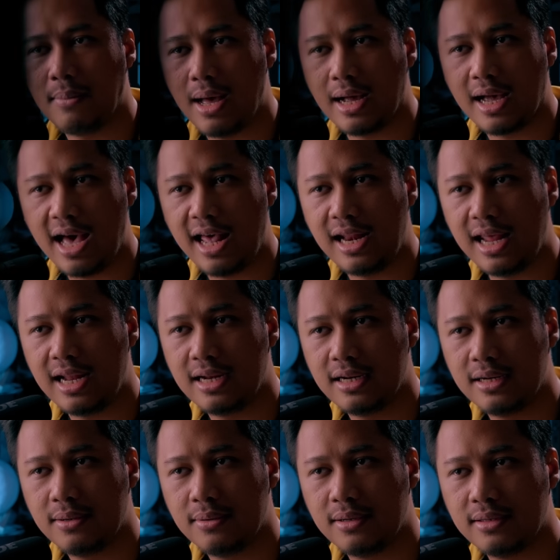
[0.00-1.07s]
bakalan
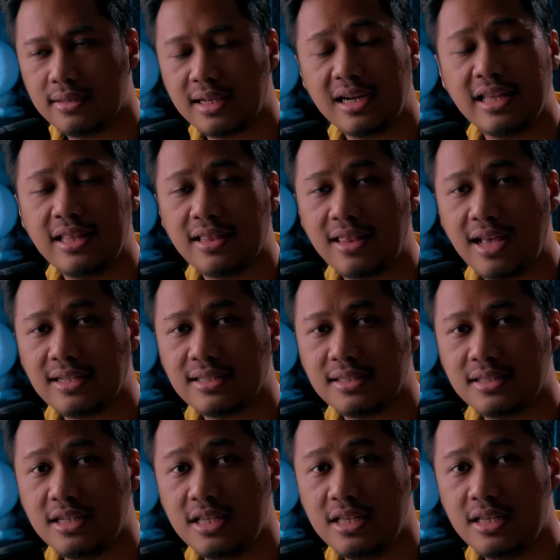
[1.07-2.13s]

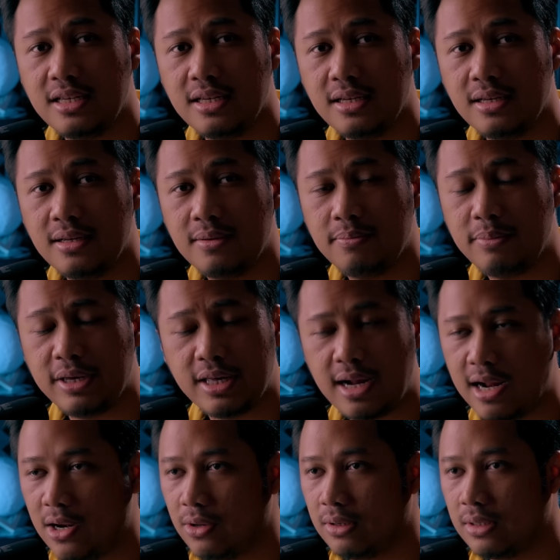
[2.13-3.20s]
terlintas di
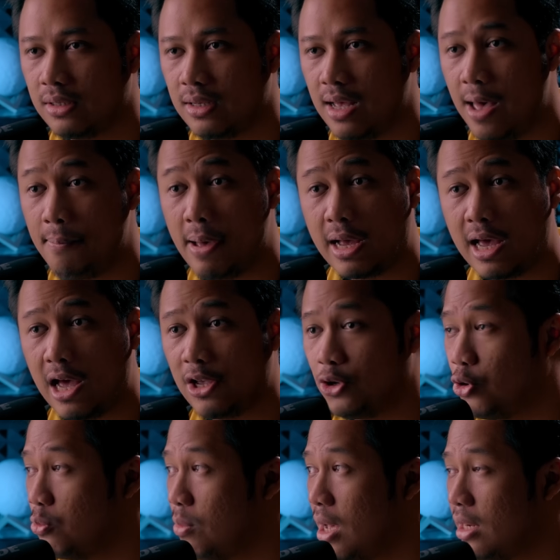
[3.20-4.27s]
pikiran lo? Apakah
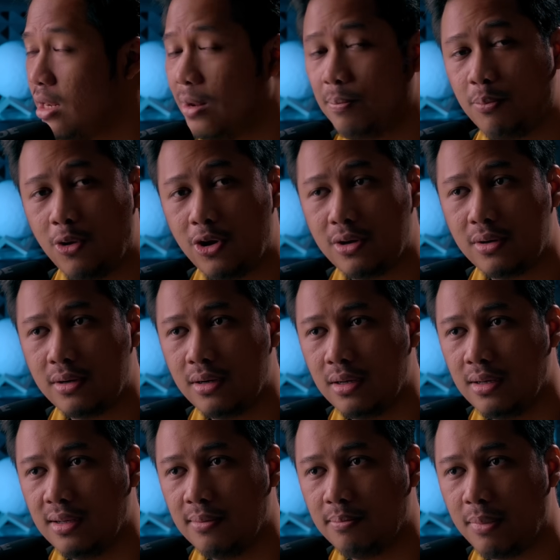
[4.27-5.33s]
nyoba nelpon
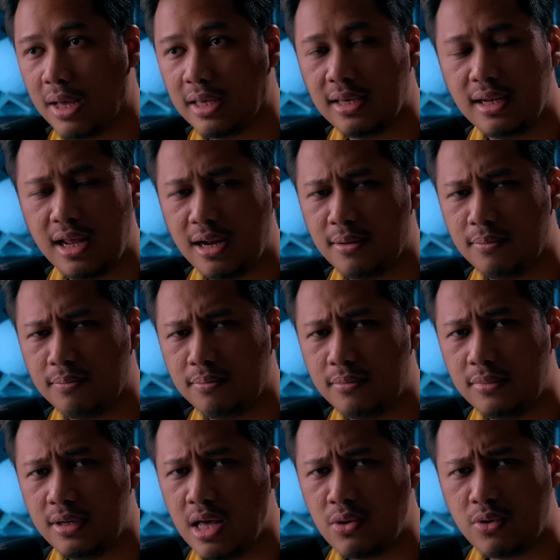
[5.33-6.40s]
panggilan
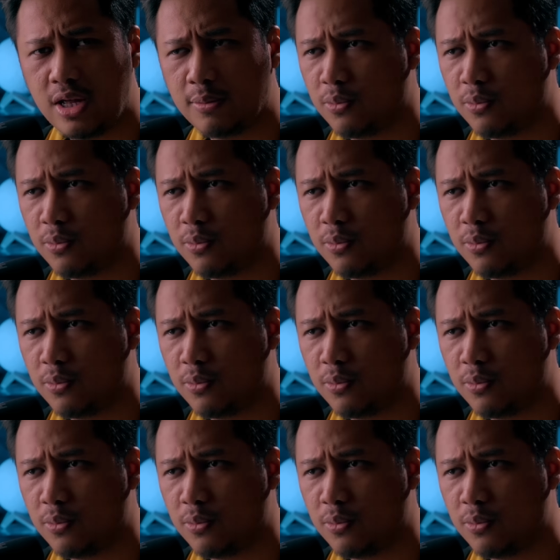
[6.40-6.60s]
darurat